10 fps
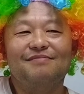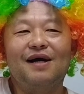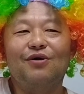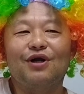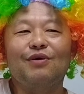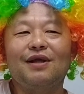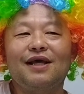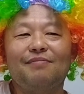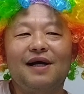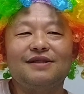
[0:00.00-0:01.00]
まあ俺は
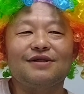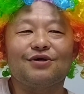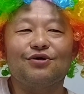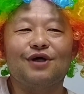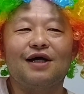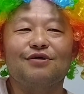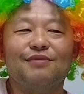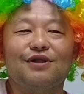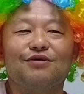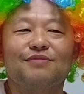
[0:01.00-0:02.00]
ね、マッチは後輩の
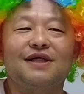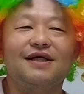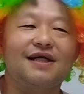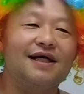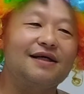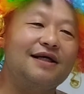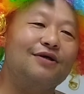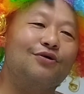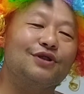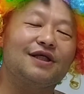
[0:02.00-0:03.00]
面倒見がい
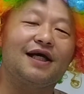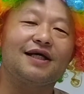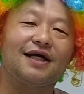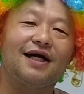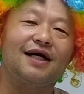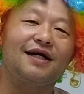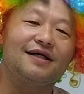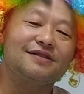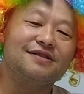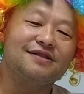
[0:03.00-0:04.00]
い方じゃないから、